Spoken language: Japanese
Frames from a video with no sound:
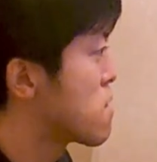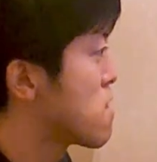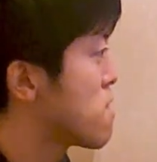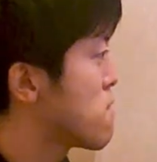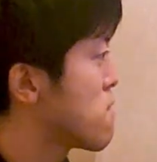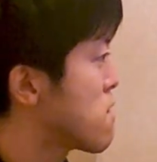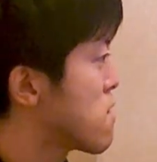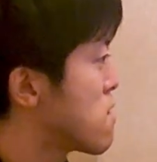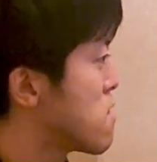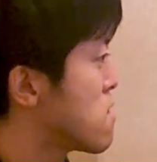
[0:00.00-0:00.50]
で
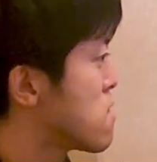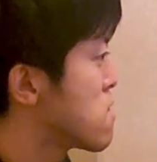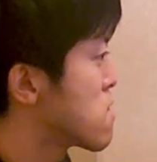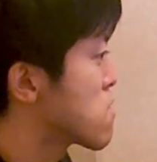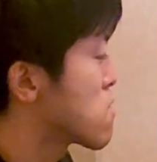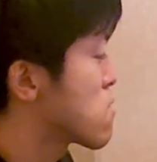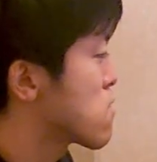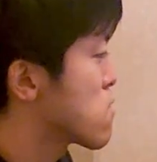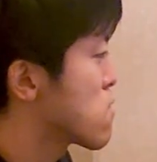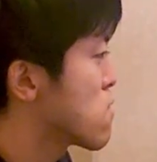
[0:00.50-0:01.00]
まあ
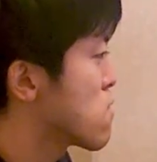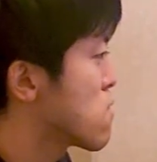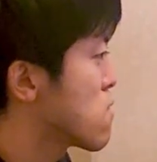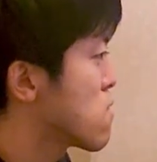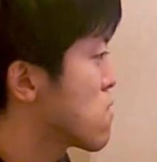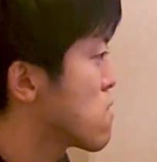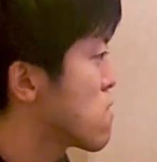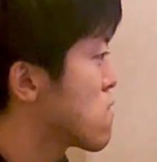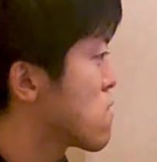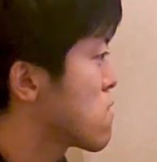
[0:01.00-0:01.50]
そ
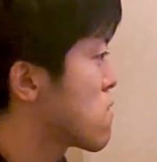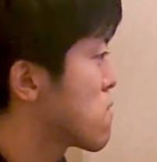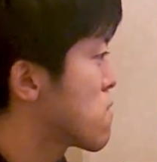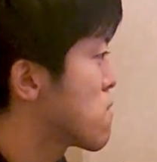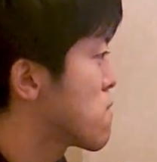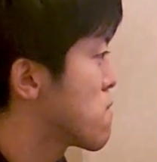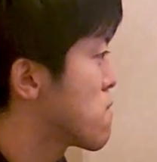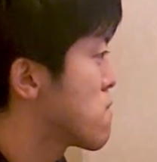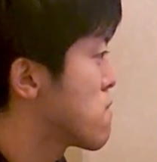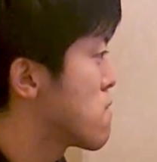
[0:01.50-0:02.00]
の
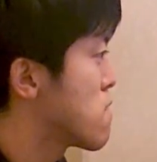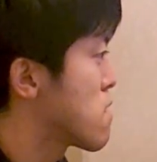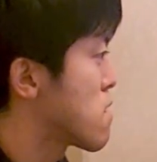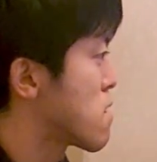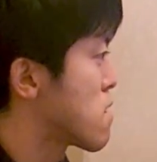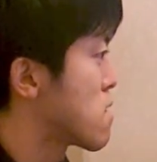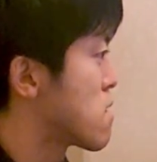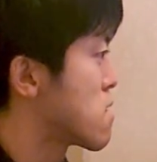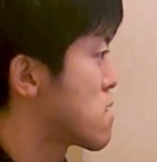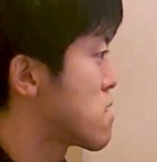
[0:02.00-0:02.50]

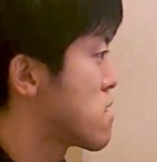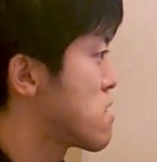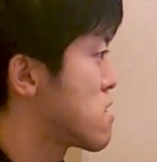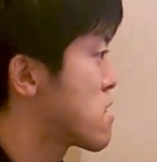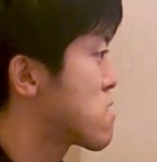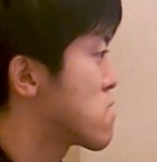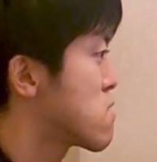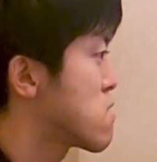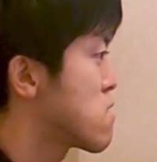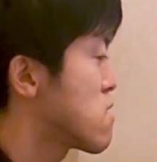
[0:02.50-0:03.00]
まあ
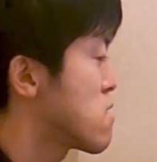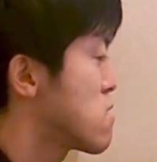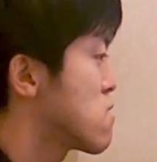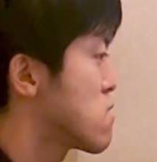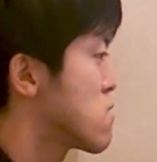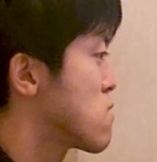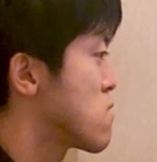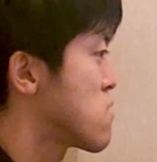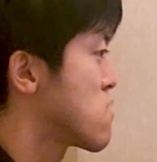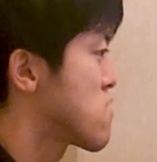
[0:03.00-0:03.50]

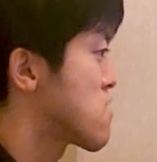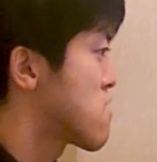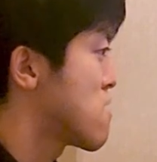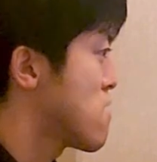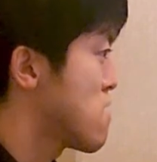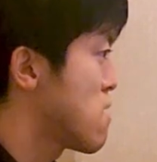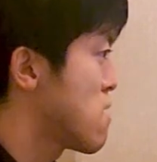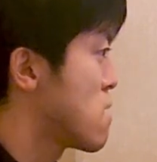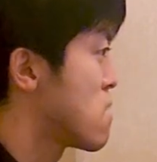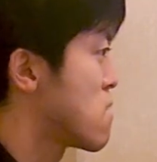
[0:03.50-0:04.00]
リタルランドし
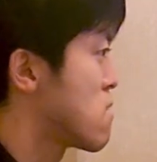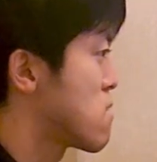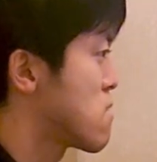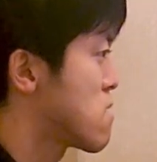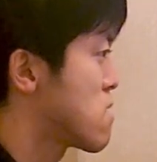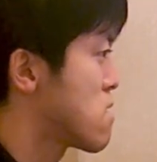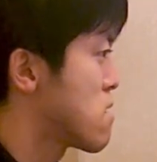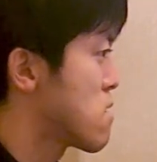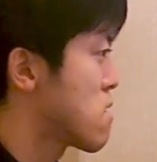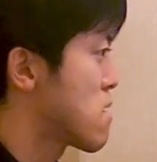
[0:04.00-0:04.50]
て
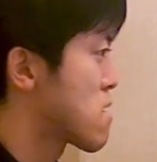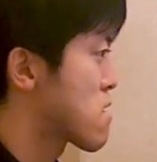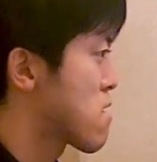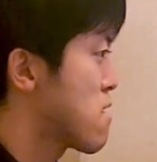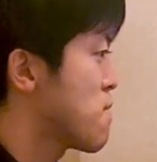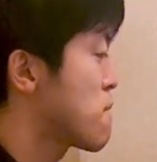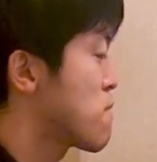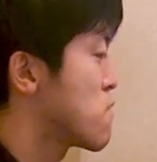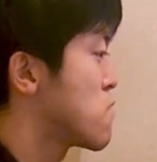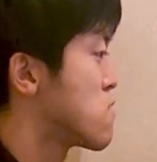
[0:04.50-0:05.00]

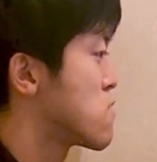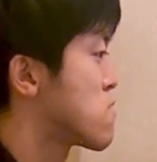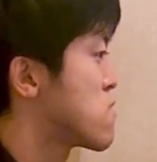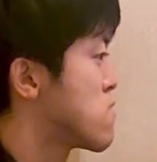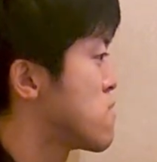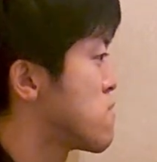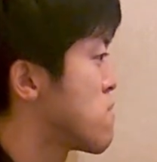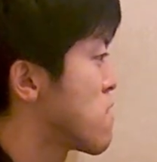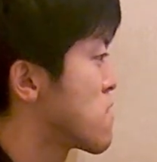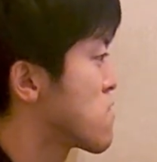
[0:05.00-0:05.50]
アテンポにす
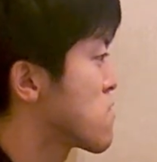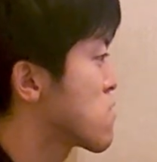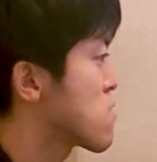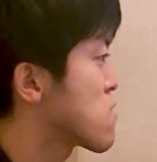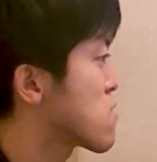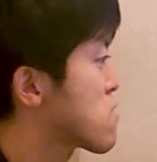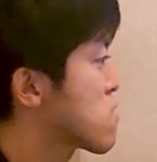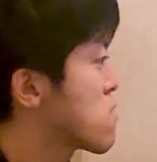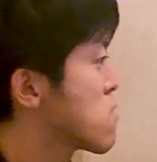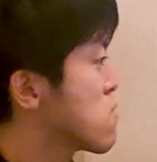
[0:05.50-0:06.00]
る場所っ
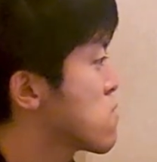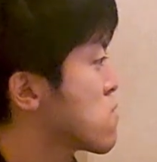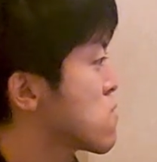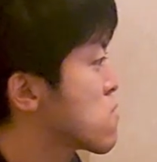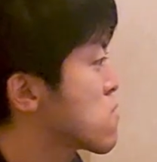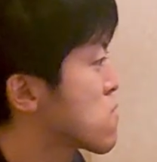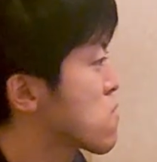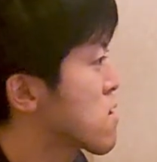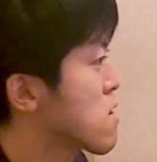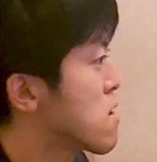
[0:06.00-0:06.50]
てい
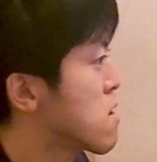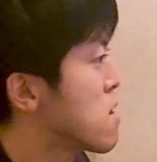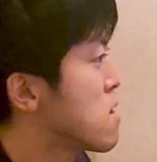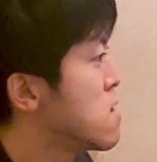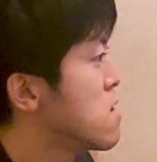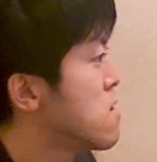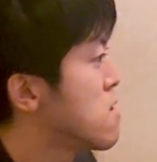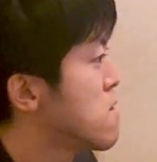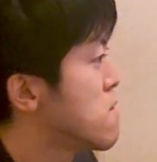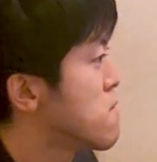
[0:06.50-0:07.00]
うのが、
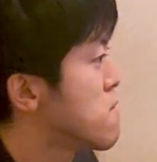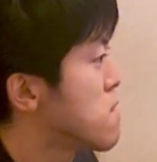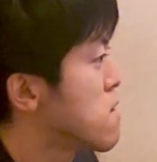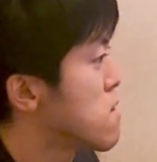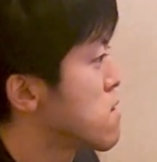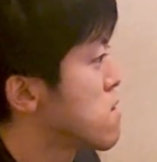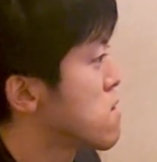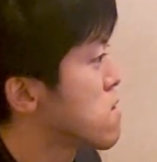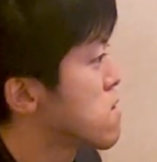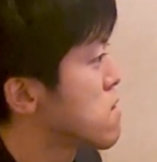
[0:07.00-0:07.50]

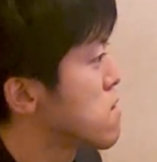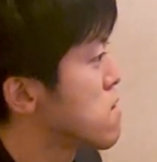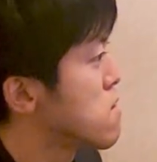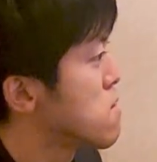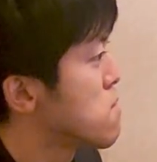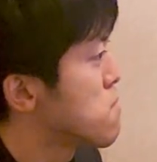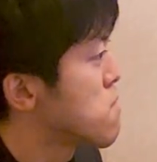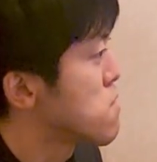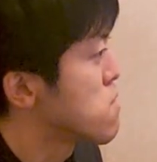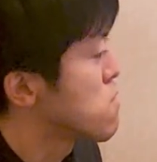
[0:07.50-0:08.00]
まあ、
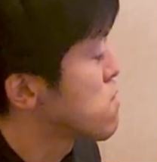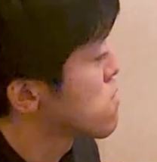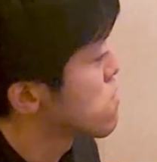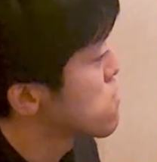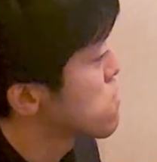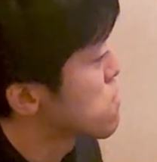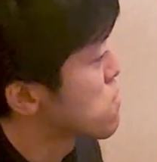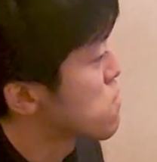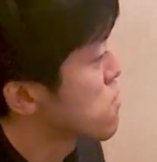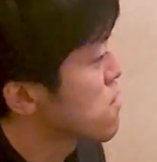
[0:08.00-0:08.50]
まあそれ
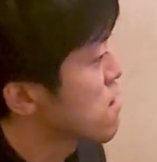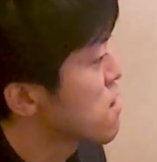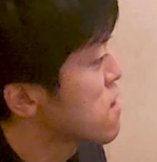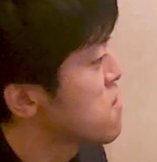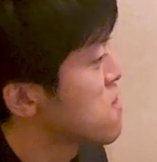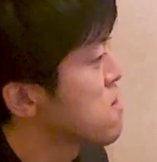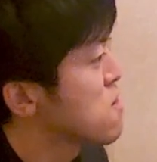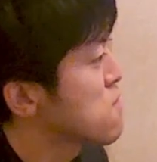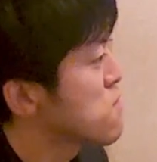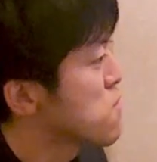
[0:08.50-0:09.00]
ぞれの解
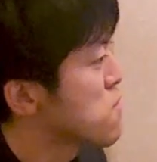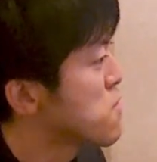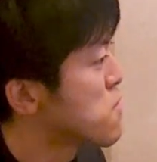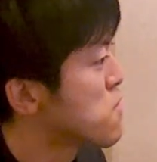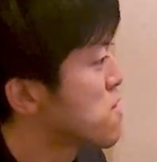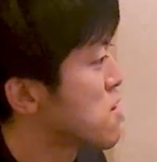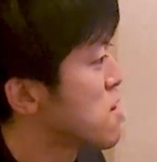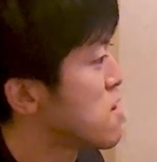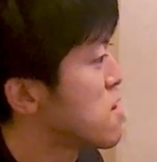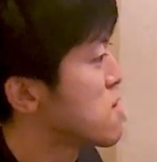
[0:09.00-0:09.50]
釈とい
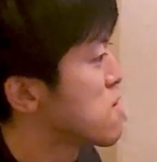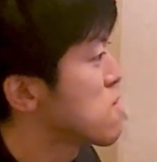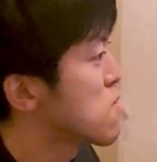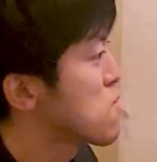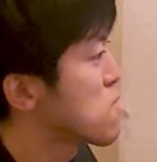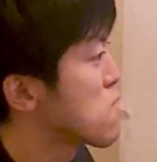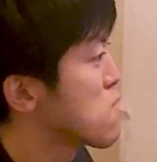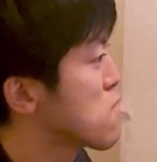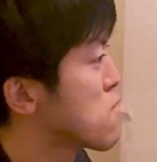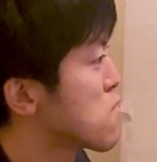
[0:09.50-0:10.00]
うか演
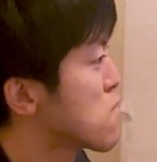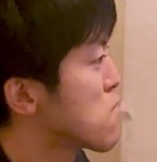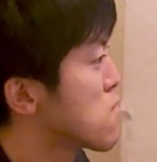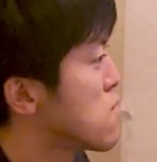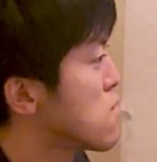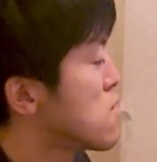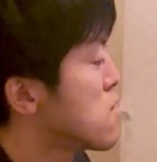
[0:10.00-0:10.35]
奏